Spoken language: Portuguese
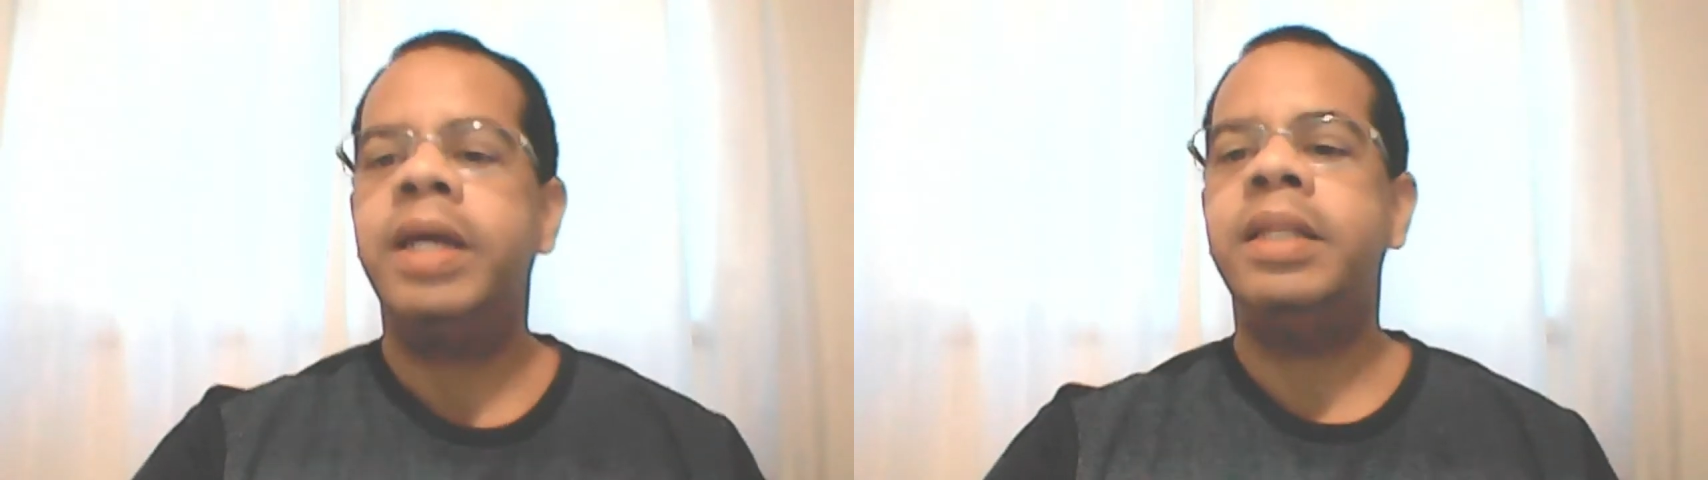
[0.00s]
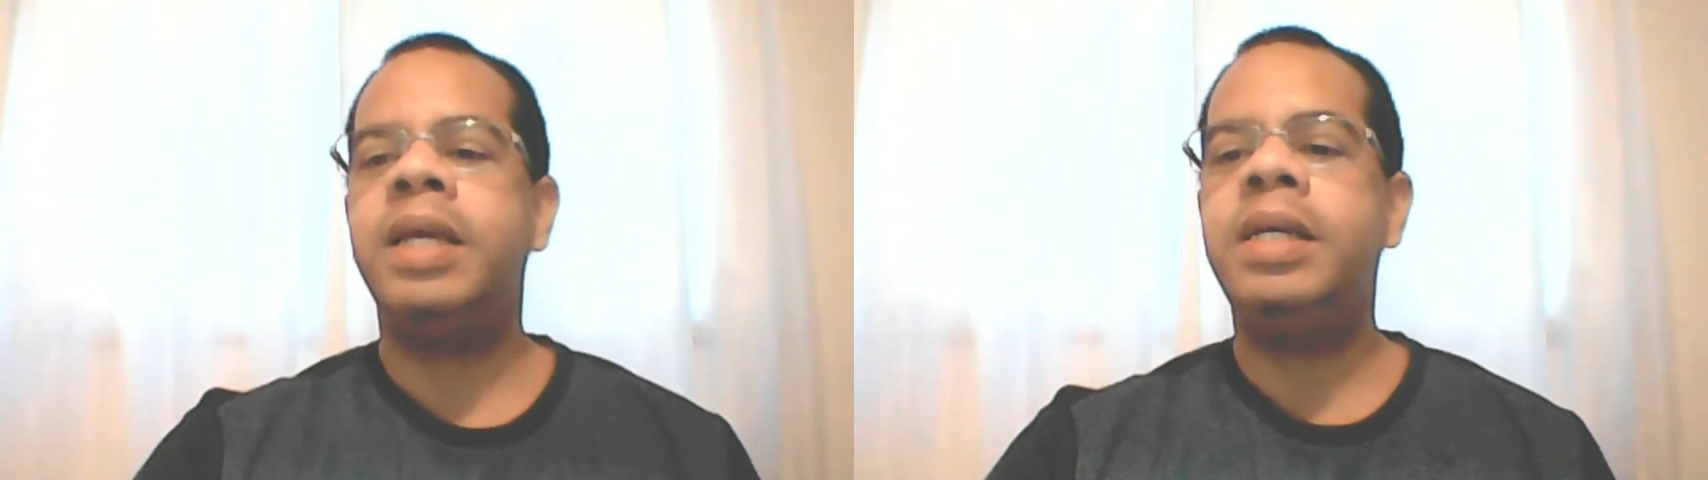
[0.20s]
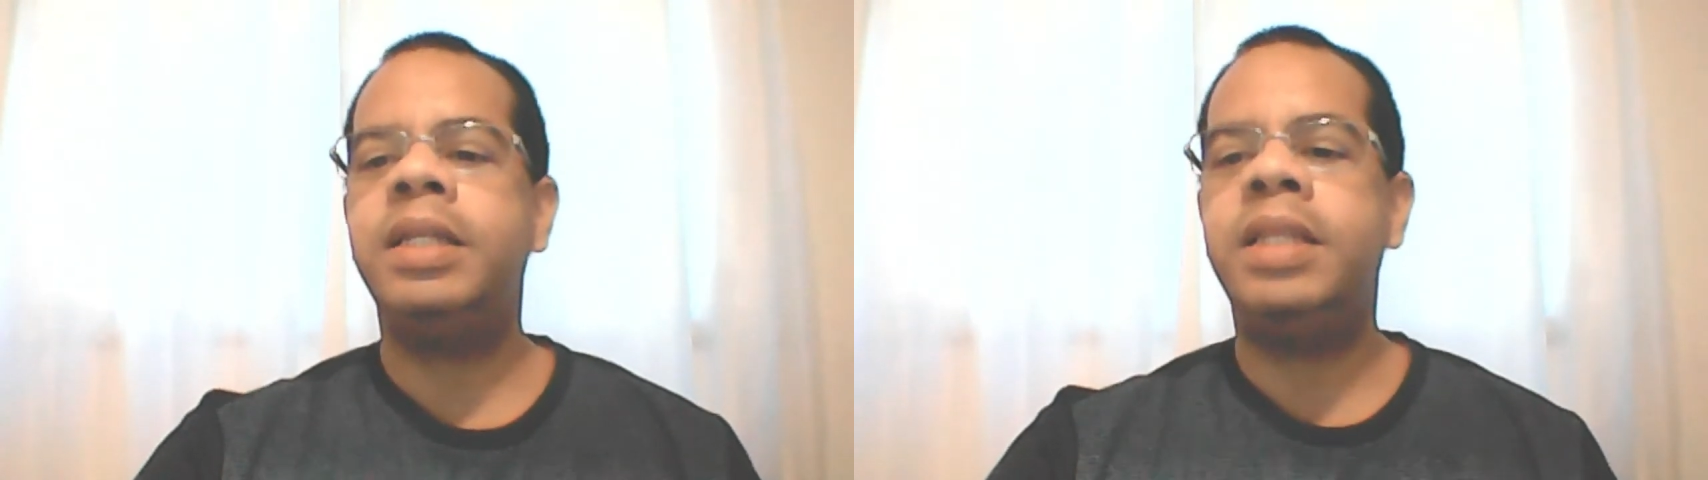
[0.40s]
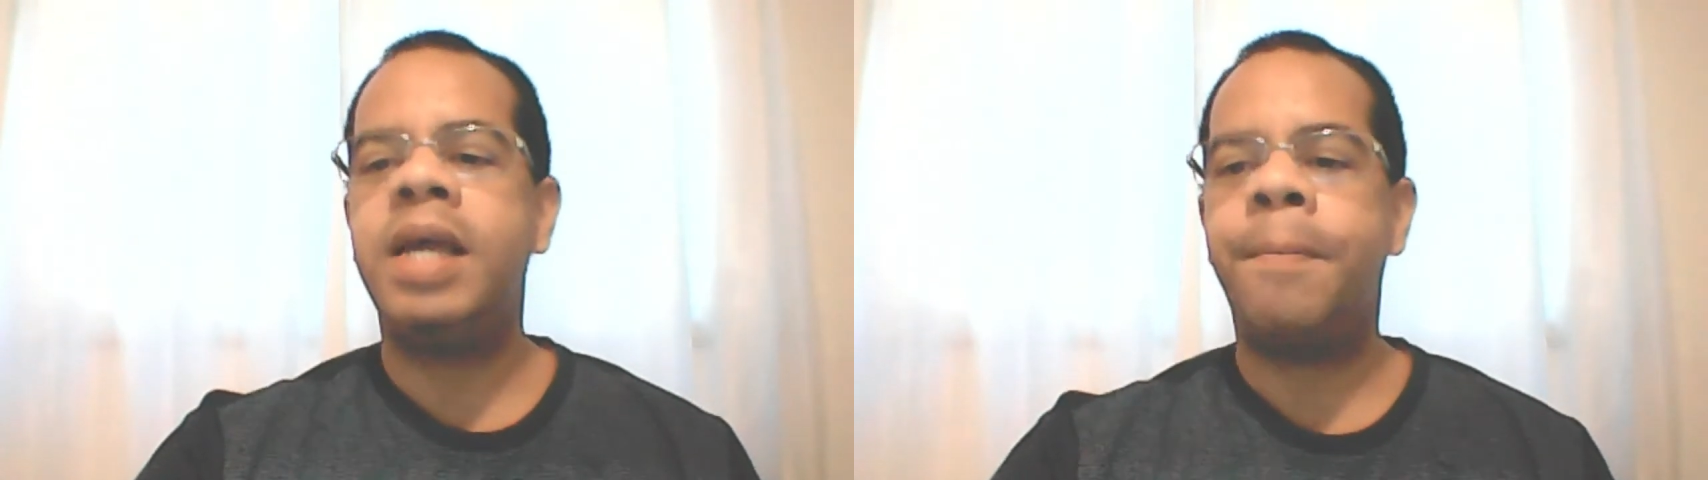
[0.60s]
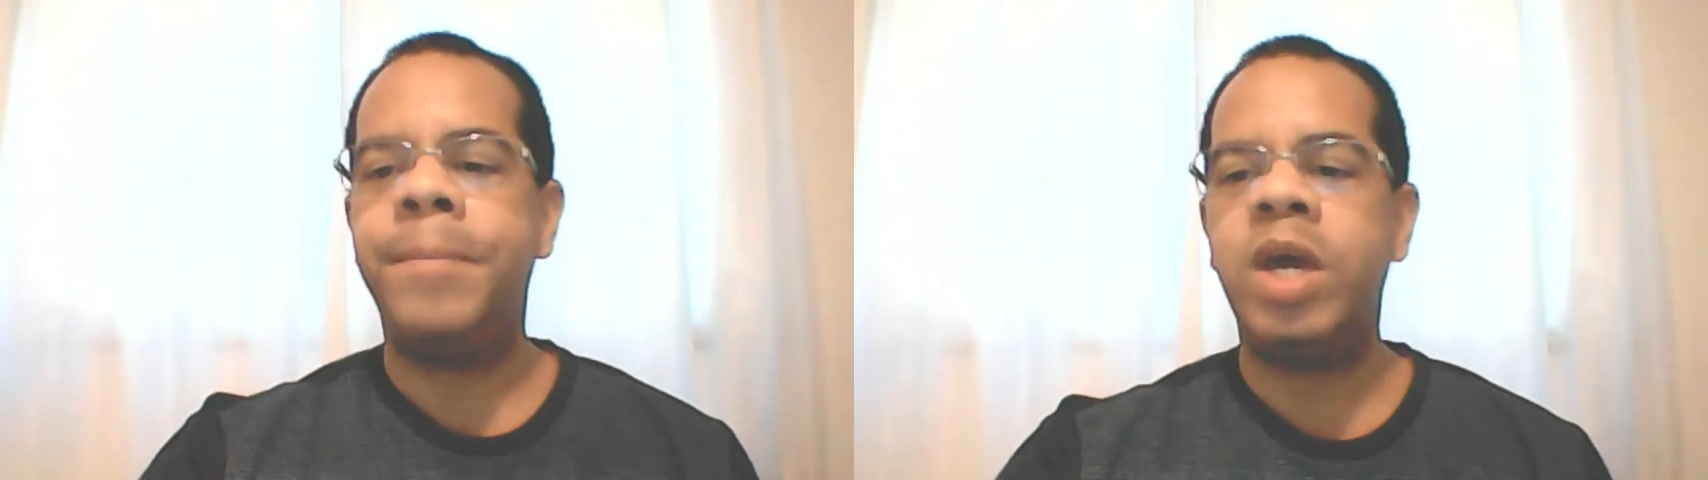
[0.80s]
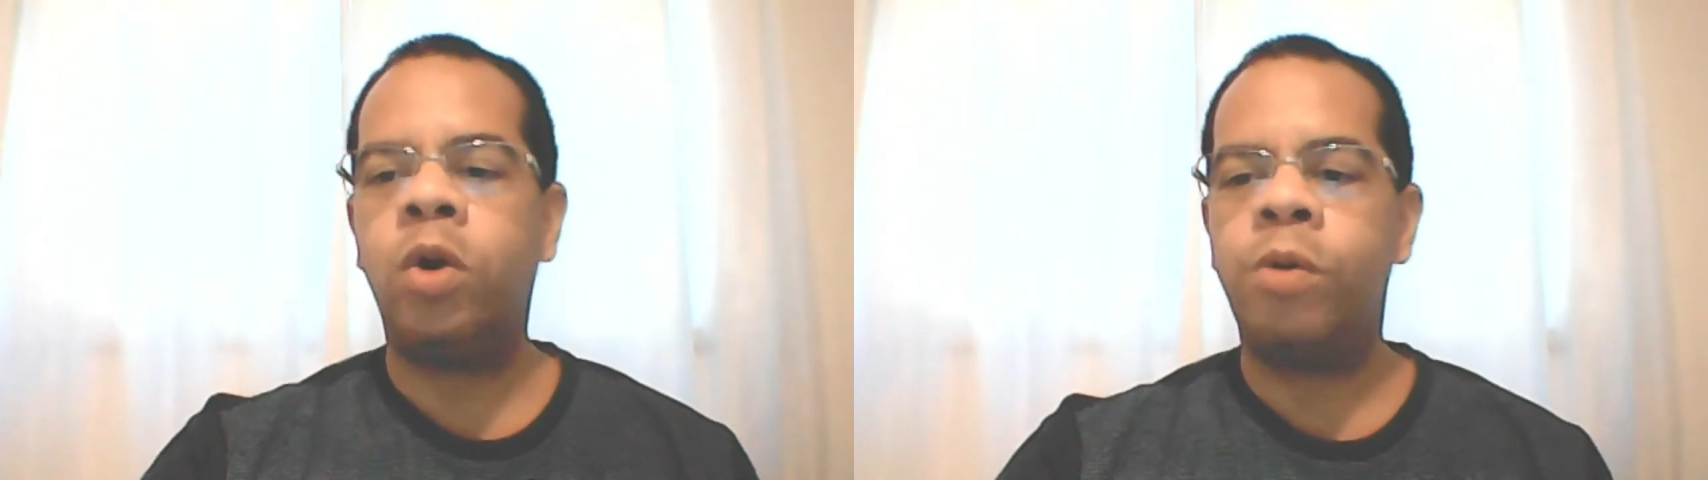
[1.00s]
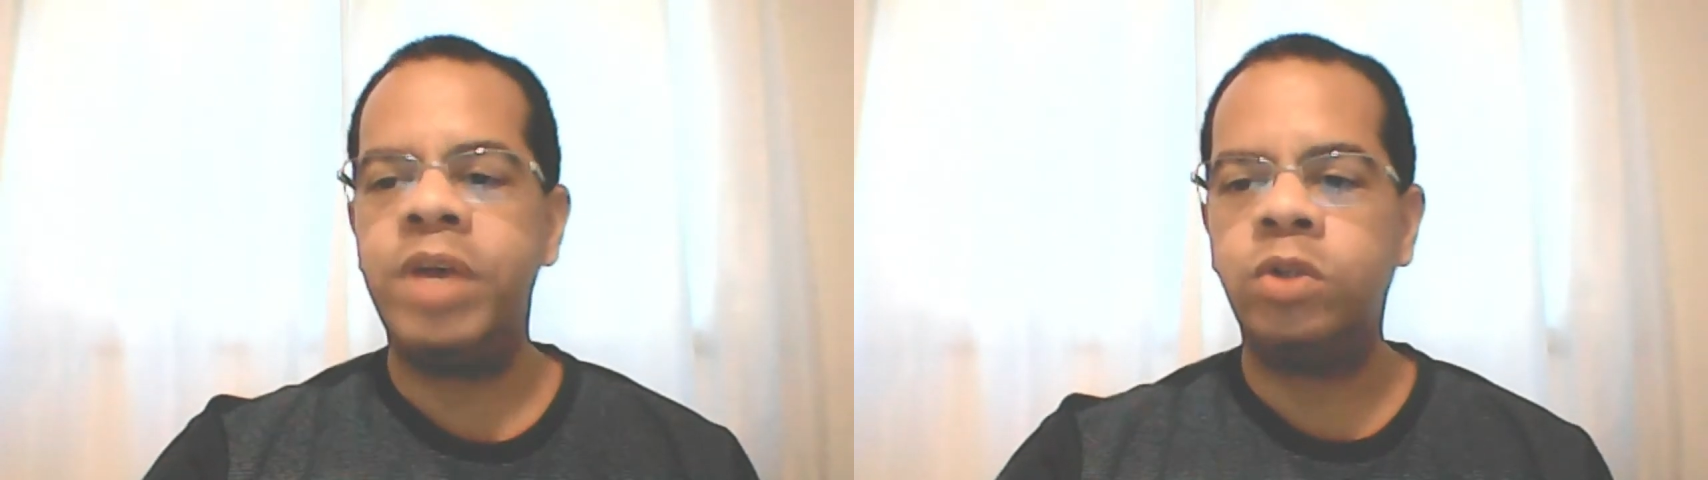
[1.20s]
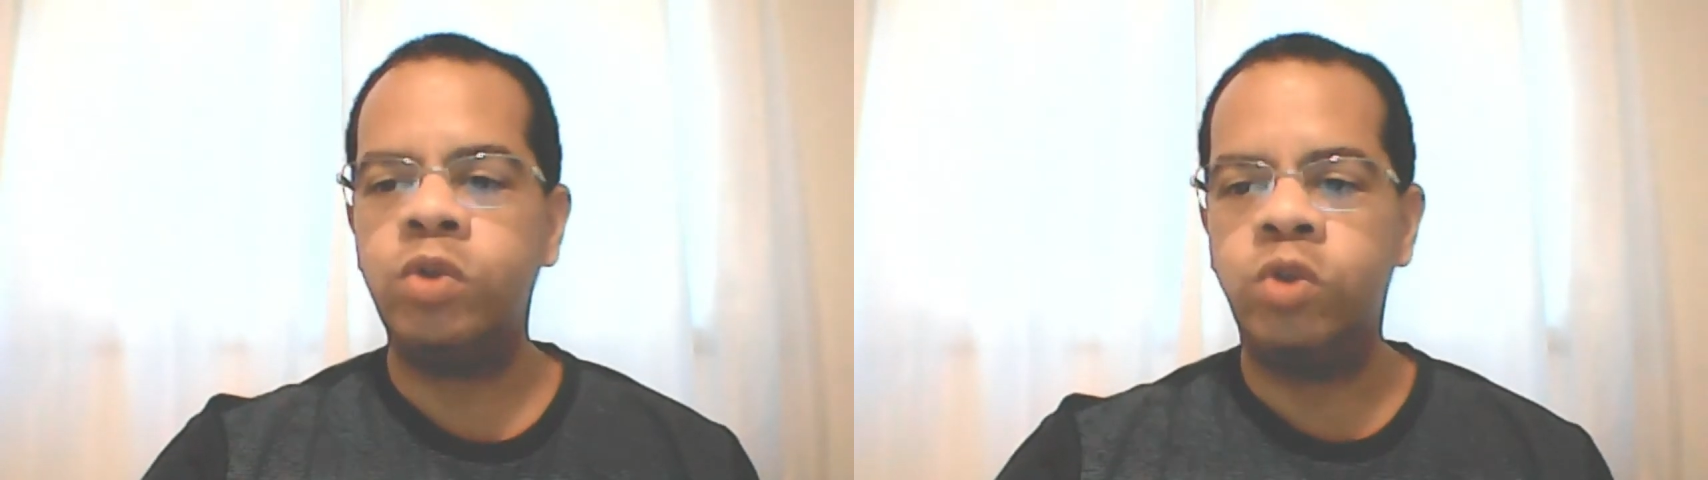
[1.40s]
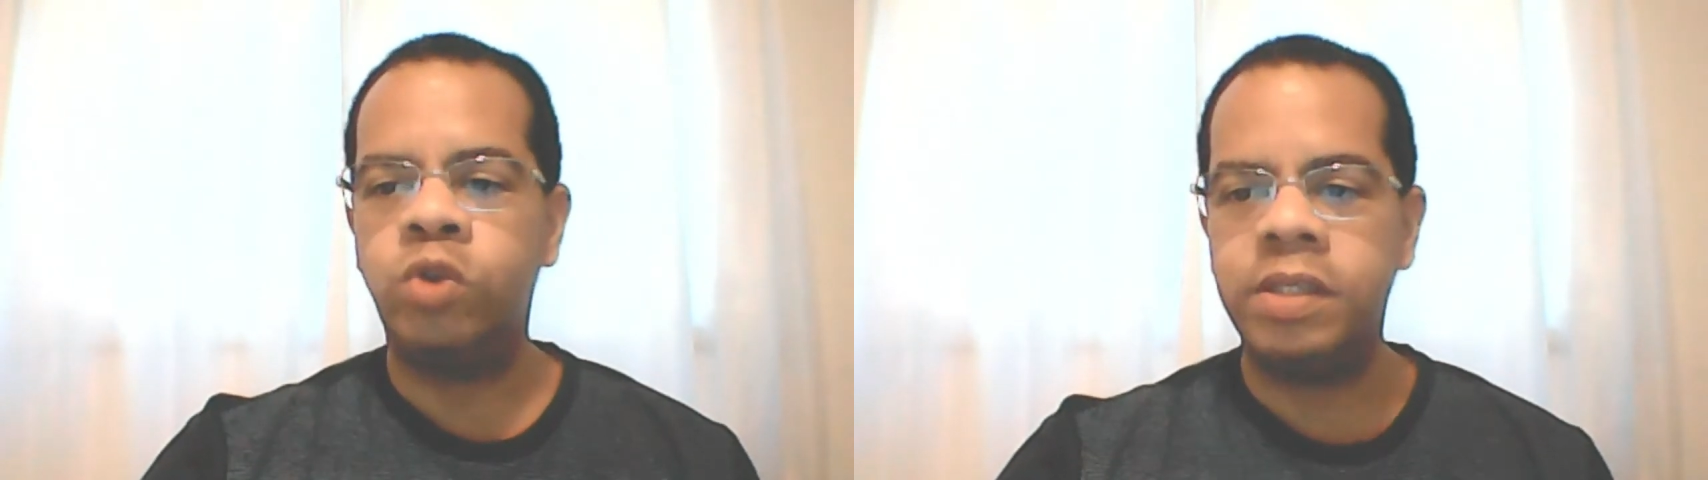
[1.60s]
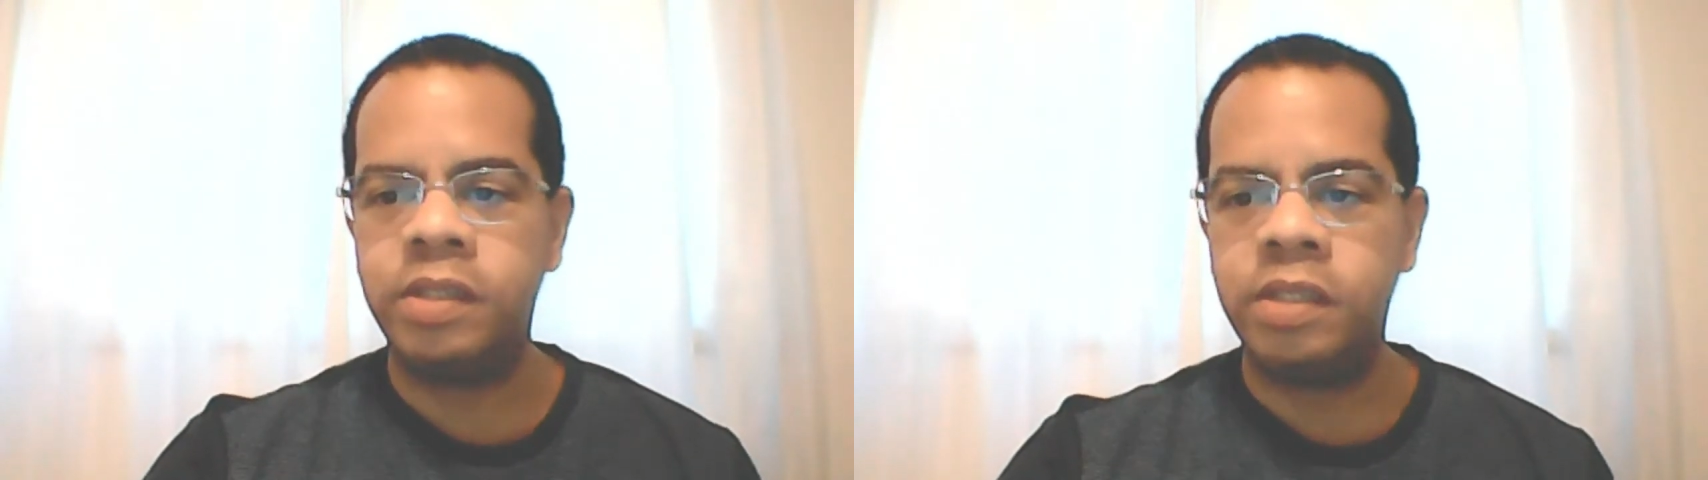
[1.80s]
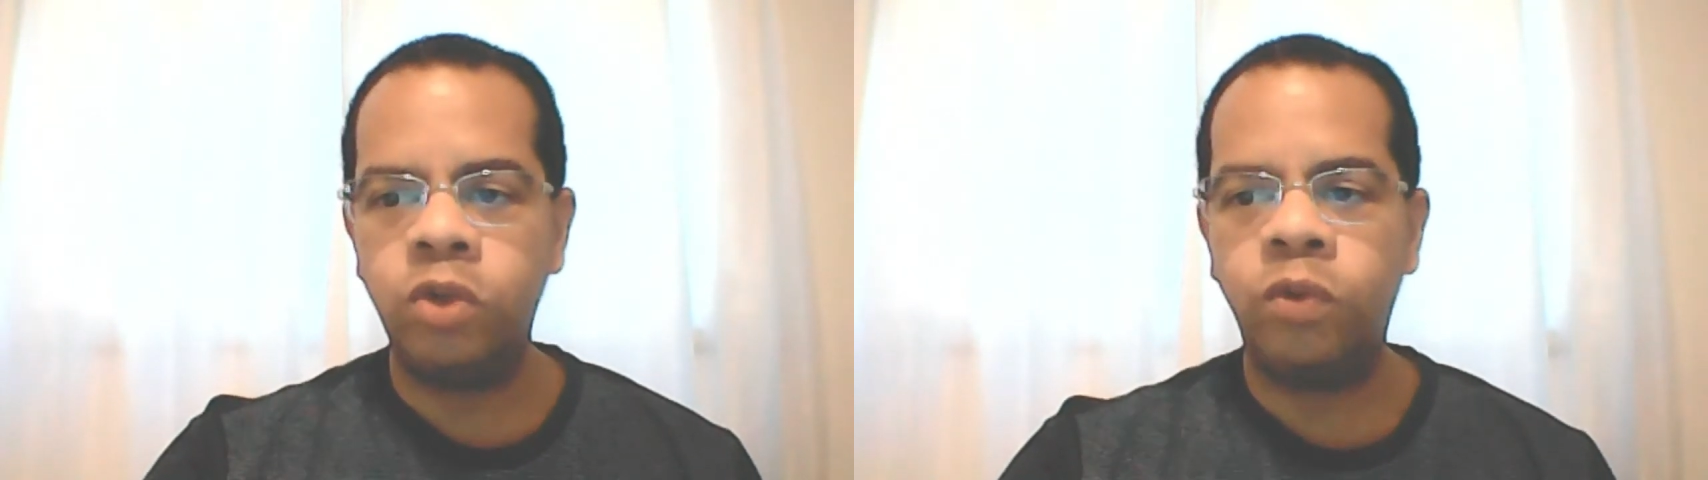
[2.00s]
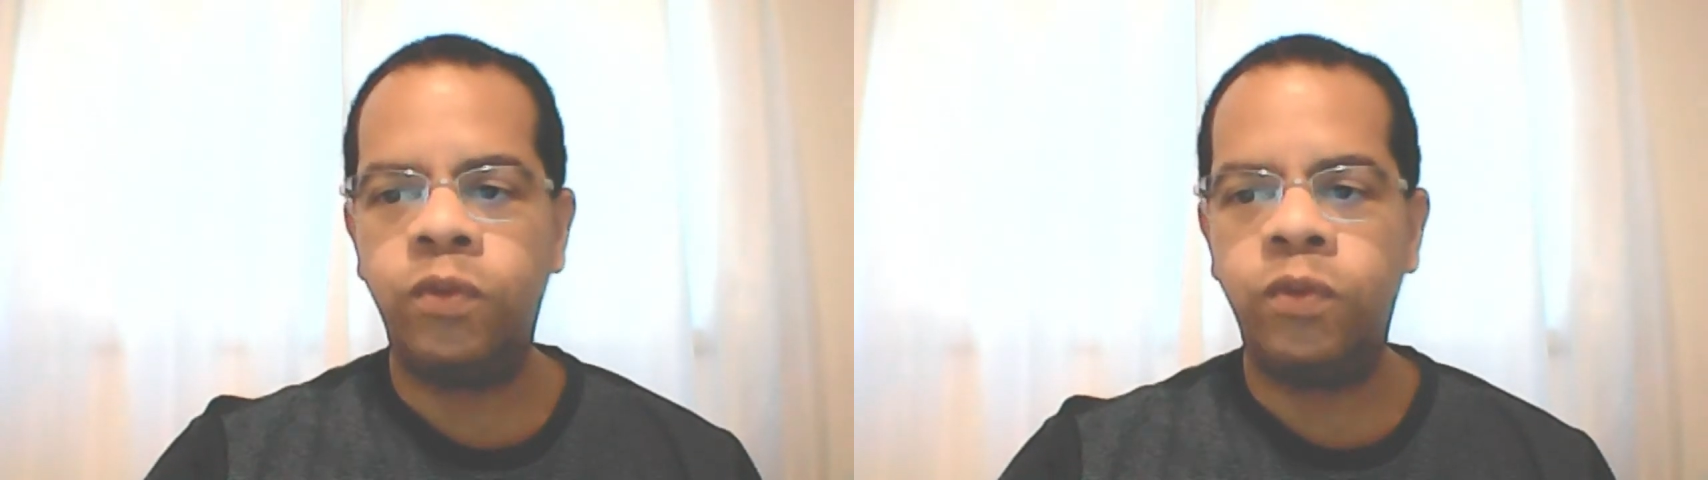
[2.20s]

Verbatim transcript: tem que ter pelo menos o ensino